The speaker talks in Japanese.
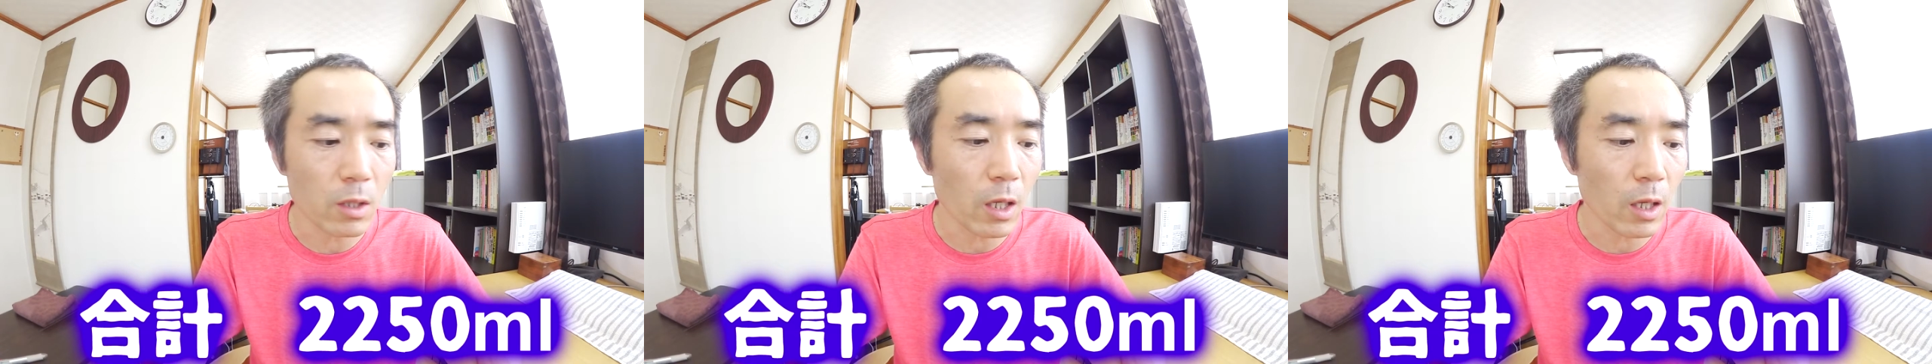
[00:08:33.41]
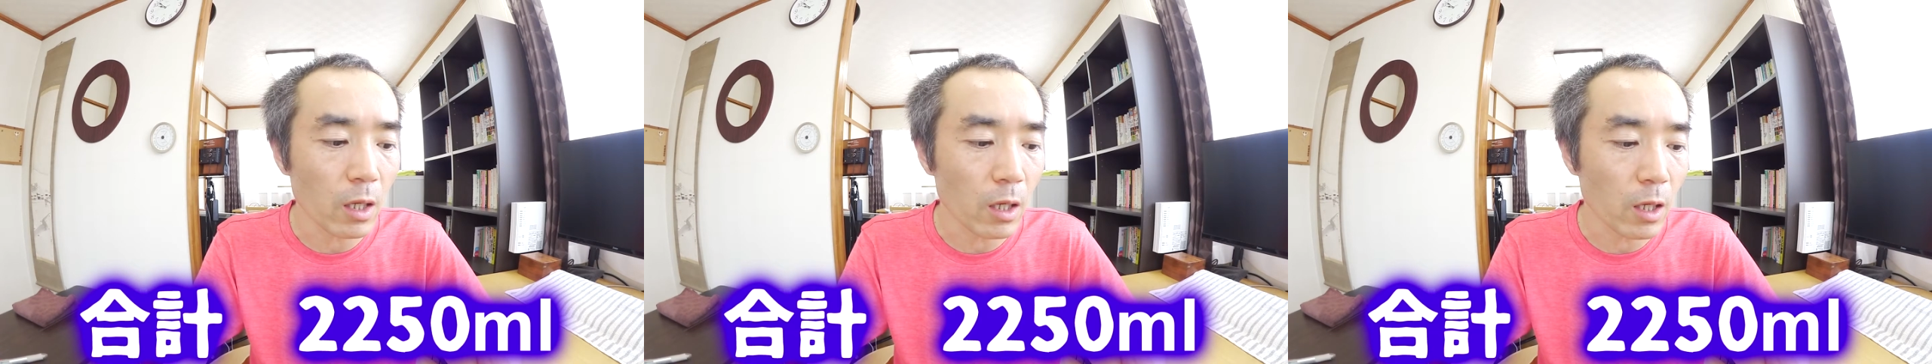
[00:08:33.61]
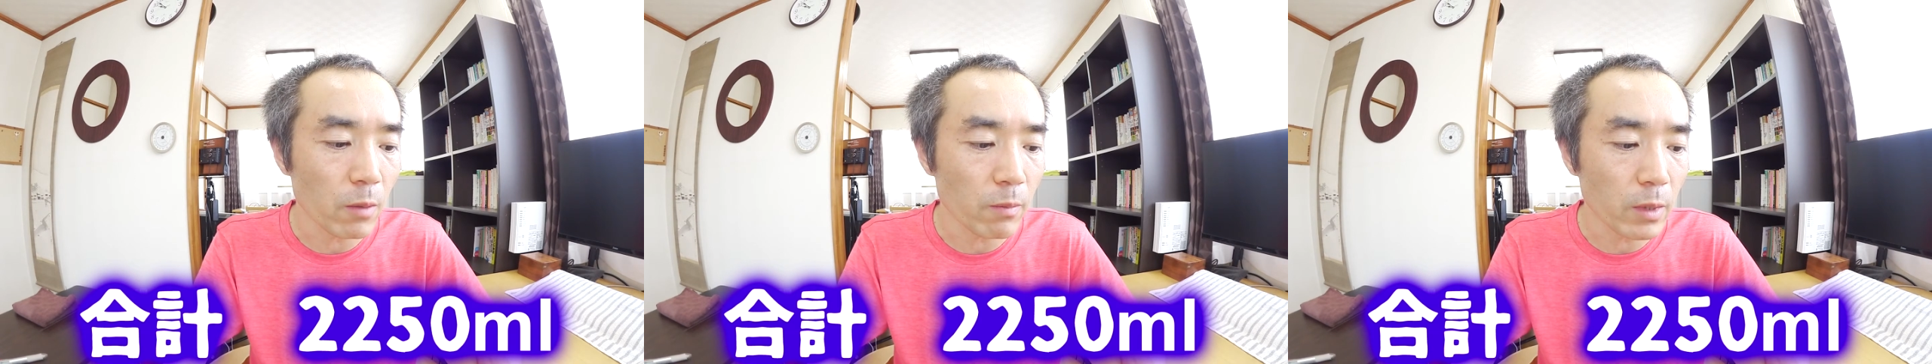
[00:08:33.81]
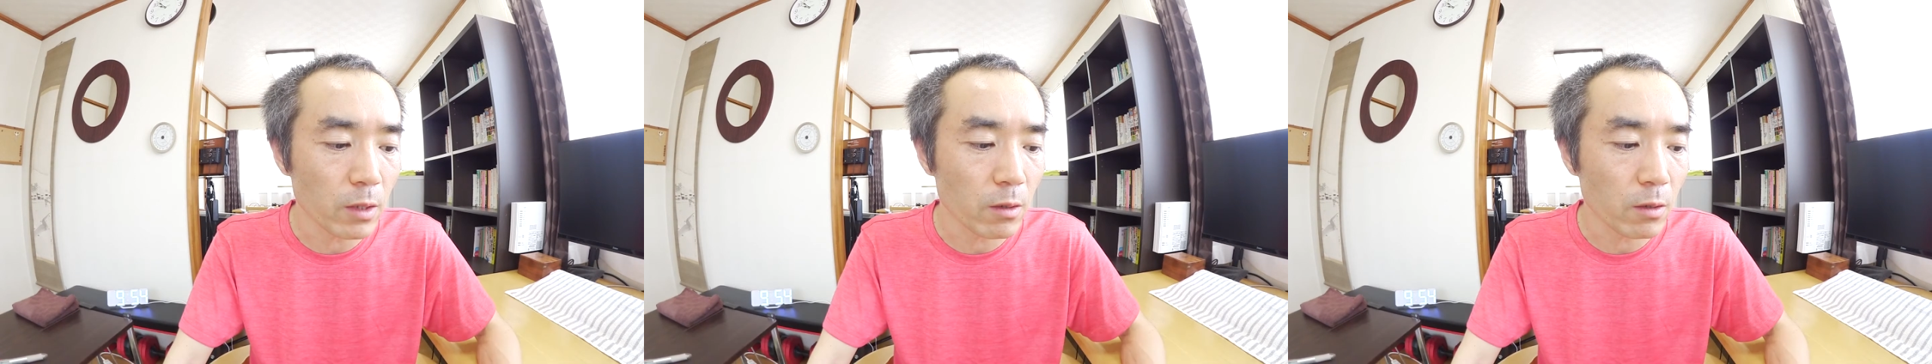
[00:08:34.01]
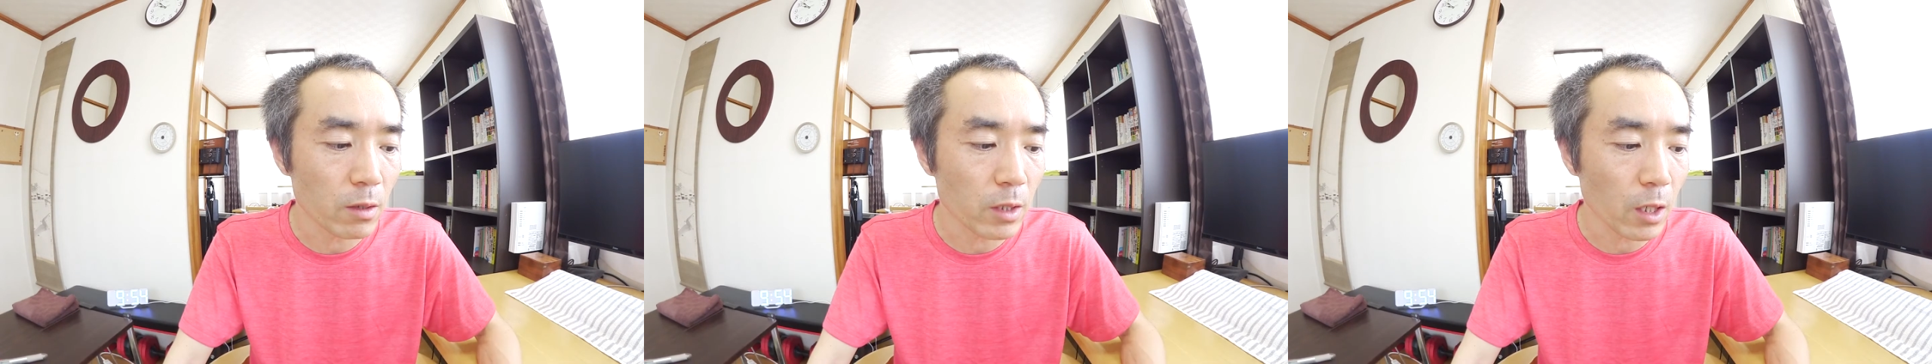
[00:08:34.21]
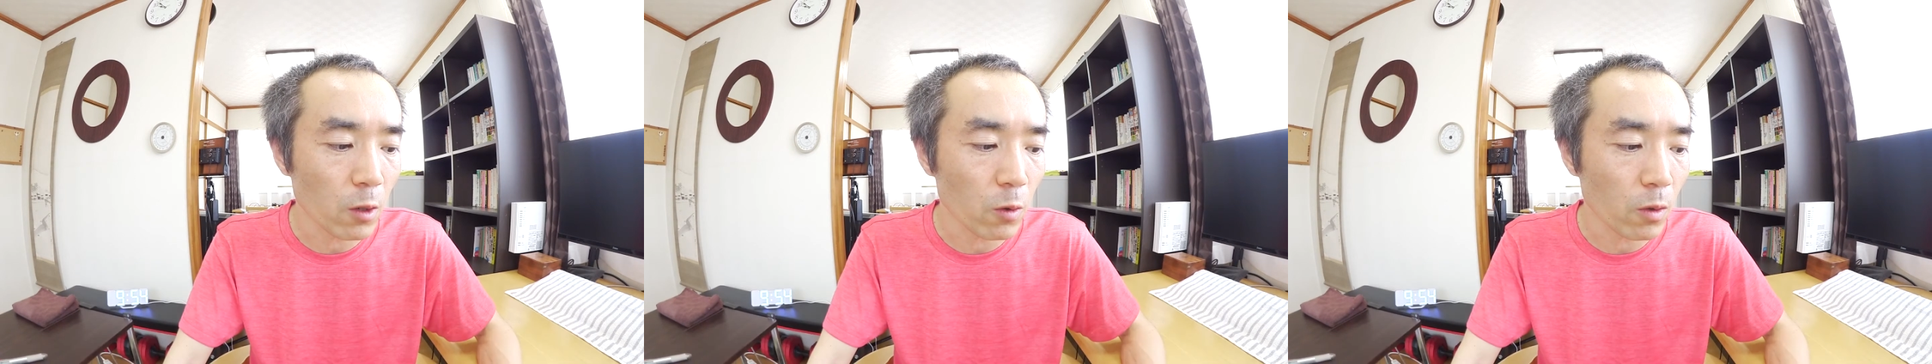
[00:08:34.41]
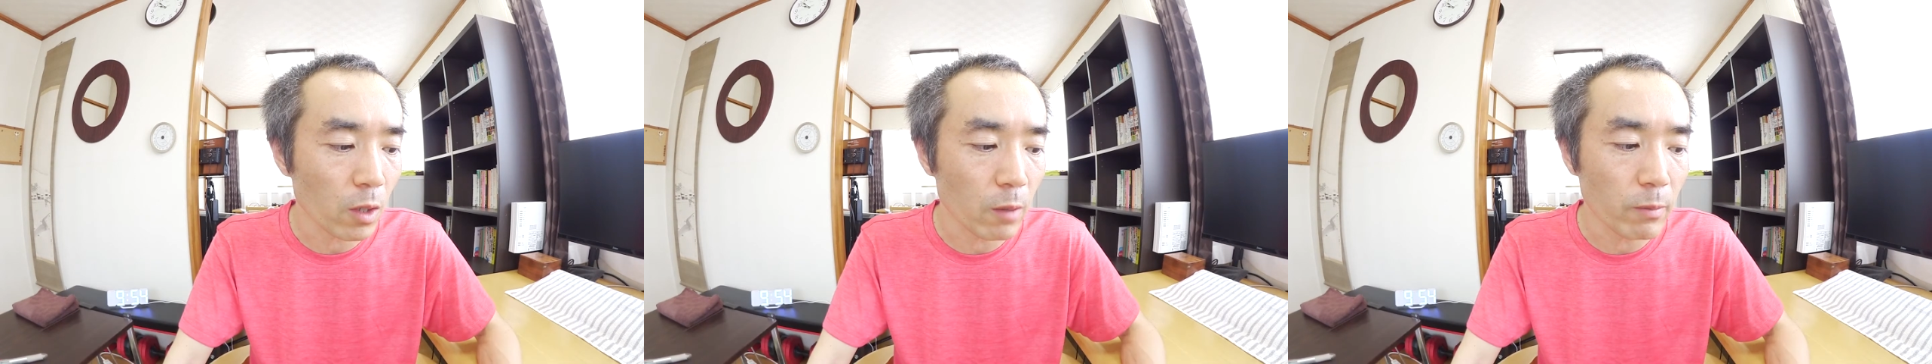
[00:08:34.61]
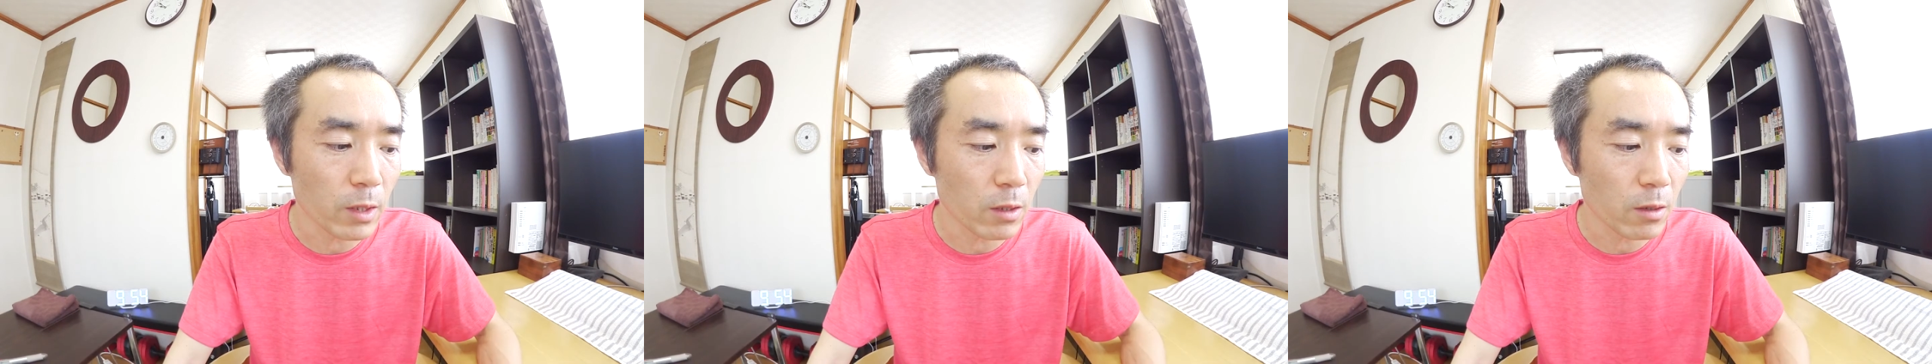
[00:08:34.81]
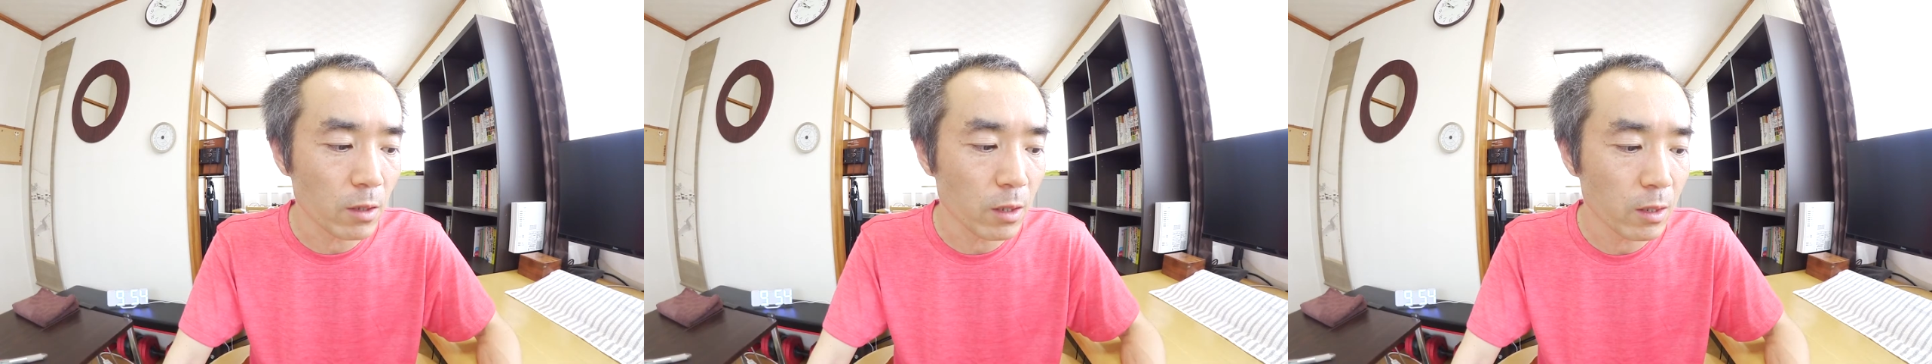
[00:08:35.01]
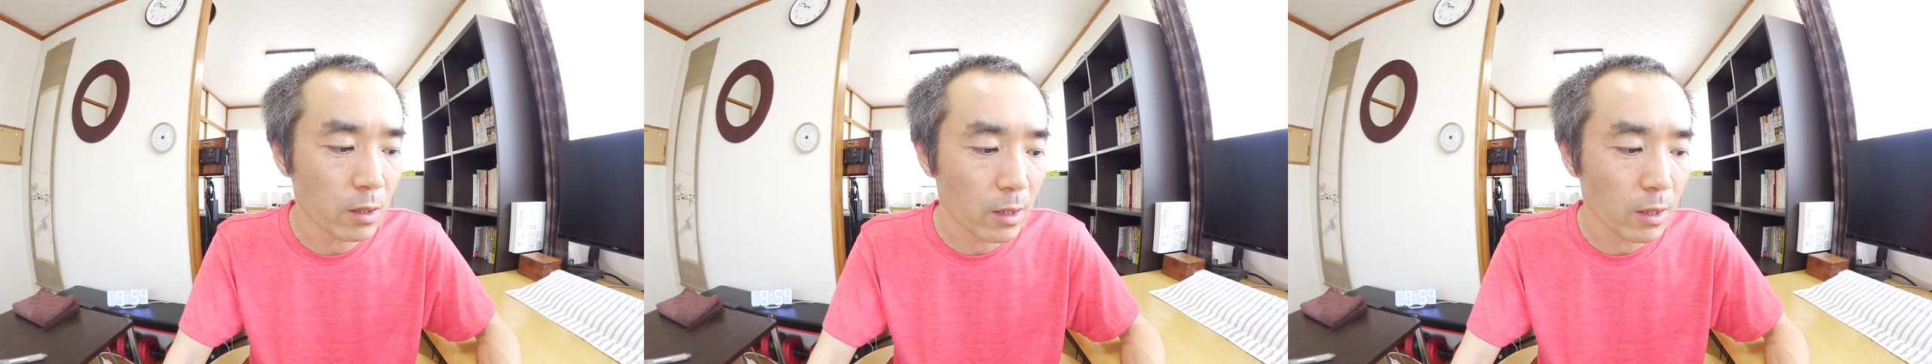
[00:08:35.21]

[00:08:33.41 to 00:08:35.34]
で、えー、水ゼロ、えー、水、